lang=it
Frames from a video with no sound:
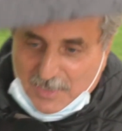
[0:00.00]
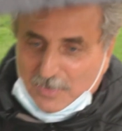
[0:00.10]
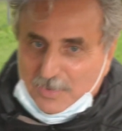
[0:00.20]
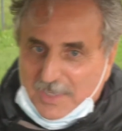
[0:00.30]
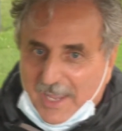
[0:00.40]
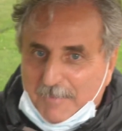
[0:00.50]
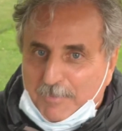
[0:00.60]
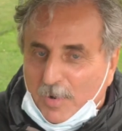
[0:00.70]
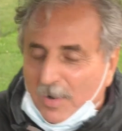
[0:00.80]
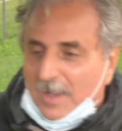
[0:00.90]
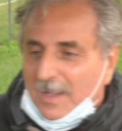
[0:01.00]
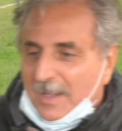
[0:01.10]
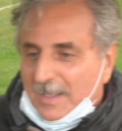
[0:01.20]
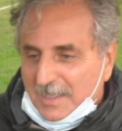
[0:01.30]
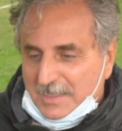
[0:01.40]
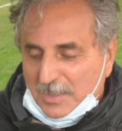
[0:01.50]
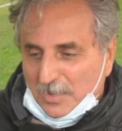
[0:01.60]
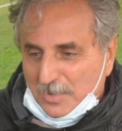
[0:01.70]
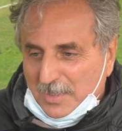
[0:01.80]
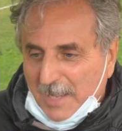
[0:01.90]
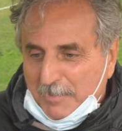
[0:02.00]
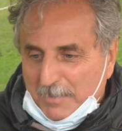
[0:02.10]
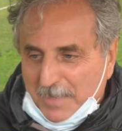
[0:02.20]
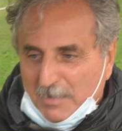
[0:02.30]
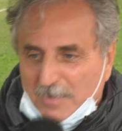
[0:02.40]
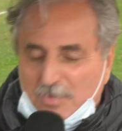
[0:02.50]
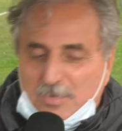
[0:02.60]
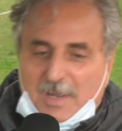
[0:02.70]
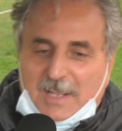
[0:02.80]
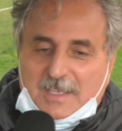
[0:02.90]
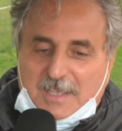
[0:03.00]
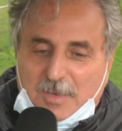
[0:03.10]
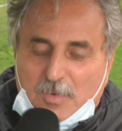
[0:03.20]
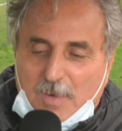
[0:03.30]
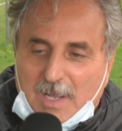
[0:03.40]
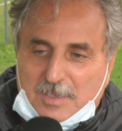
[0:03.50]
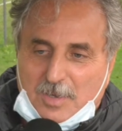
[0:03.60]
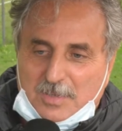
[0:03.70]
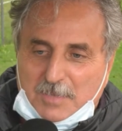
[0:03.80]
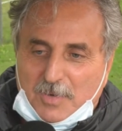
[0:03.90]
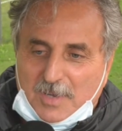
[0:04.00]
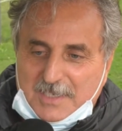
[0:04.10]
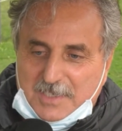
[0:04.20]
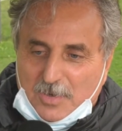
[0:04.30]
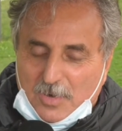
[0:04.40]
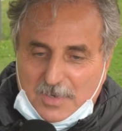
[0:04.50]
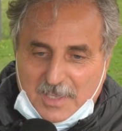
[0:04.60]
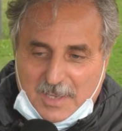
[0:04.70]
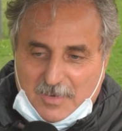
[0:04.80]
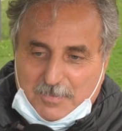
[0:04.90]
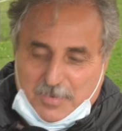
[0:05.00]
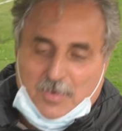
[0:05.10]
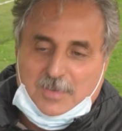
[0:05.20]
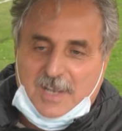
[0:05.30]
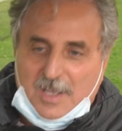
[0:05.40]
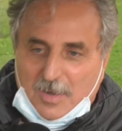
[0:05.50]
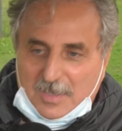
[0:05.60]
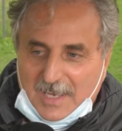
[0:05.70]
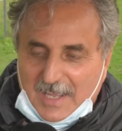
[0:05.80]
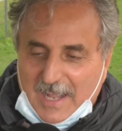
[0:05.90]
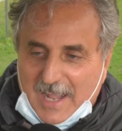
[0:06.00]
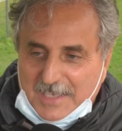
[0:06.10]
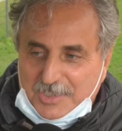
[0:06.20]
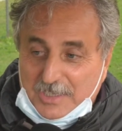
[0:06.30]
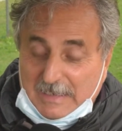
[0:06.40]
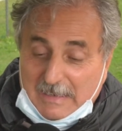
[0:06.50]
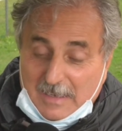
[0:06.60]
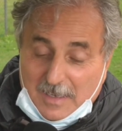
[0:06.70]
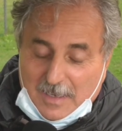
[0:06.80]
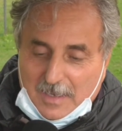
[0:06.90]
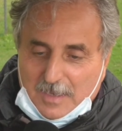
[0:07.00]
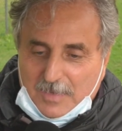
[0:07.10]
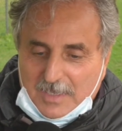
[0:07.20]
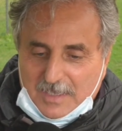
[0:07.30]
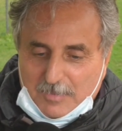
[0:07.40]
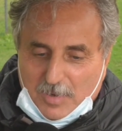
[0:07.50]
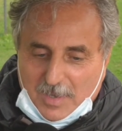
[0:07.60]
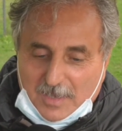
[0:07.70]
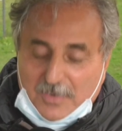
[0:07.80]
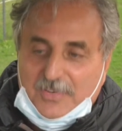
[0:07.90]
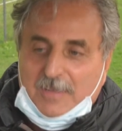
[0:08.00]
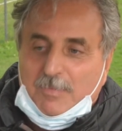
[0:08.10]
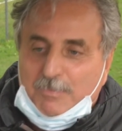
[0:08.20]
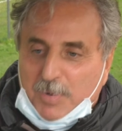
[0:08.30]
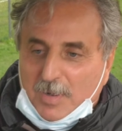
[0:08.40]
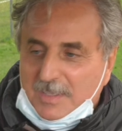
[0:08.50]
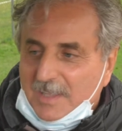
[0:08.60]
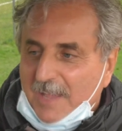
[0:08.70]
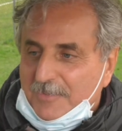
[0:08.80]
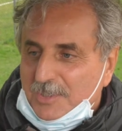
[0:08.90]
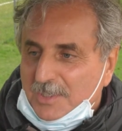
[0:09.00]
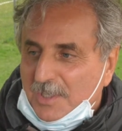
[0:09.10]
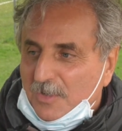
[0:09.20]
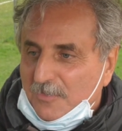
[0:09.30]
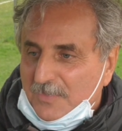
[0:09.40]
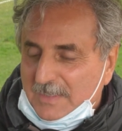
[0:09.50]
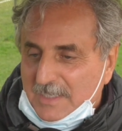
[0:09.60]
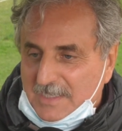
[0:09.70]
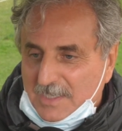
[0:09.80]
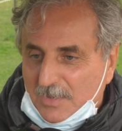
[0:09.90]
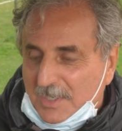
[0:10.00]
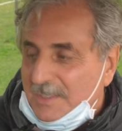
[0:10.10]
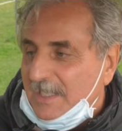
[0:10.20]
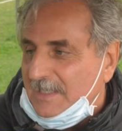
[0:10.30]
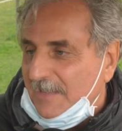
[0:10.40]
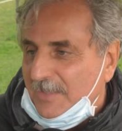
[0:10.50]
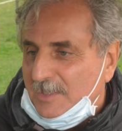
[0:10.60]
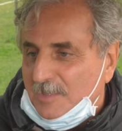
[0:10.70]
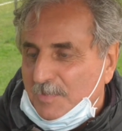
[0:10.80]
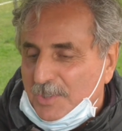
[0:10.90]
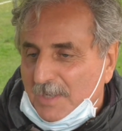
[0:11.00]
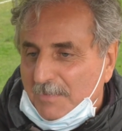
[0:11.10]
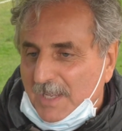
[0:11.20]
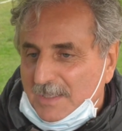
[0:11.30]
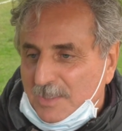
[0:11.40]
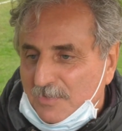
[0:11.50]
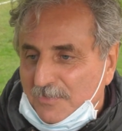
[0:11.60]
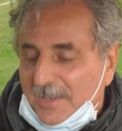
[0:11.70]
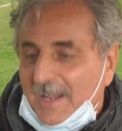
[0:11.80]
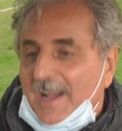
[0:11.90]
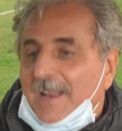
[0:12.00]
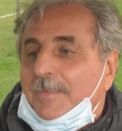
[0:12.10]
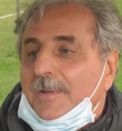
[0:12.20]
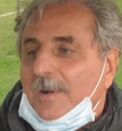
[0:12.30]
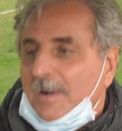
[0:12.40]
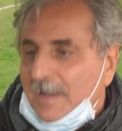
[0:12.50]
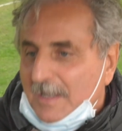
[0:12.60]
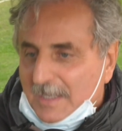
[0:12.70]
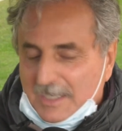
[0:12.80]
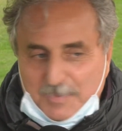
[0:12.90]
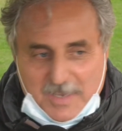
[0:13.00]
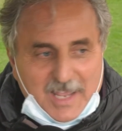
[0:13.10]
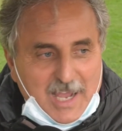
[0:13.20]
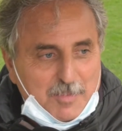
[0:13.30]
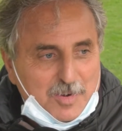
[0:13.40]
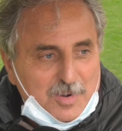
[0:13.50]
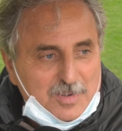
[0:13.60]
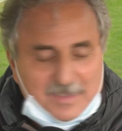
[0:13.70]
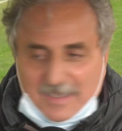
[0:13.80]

secondo tempo nel secondo tempo abbiamo avuto altre tre o quattro ottime occasioni, oltre al gol della Gangi, quindi buona così. Un po' di deficit di condizione sì, si è visto specialmente sul finale, però speriamo